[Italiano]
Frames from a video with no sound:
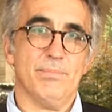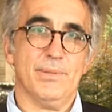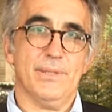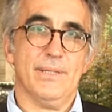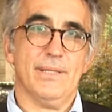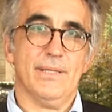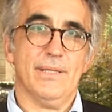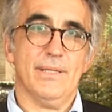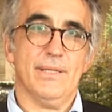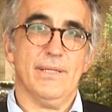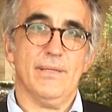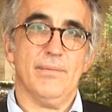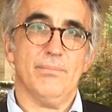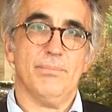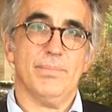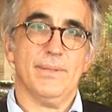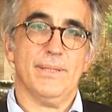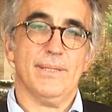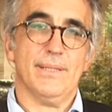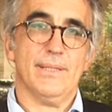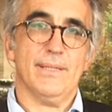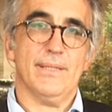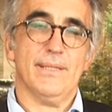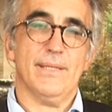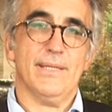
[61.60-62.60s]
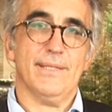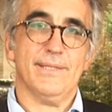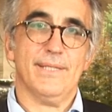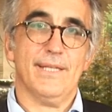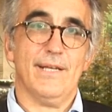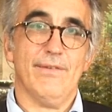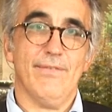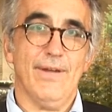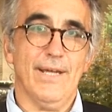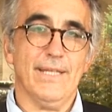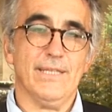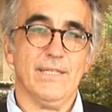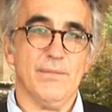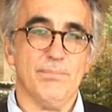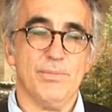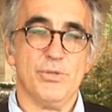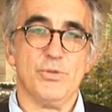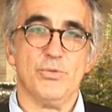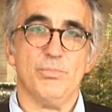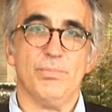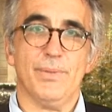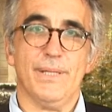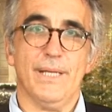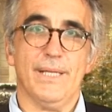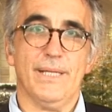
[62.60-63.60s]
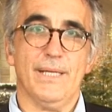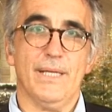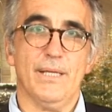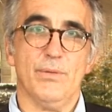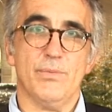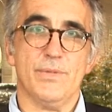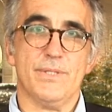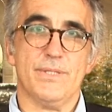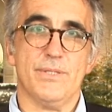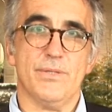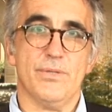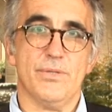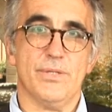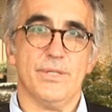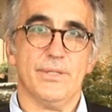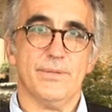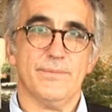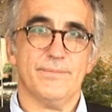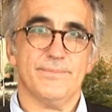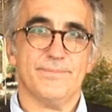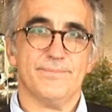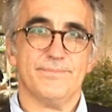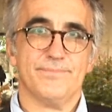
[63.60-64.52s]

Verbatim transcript: per, per andare avanti e per superare le questioni.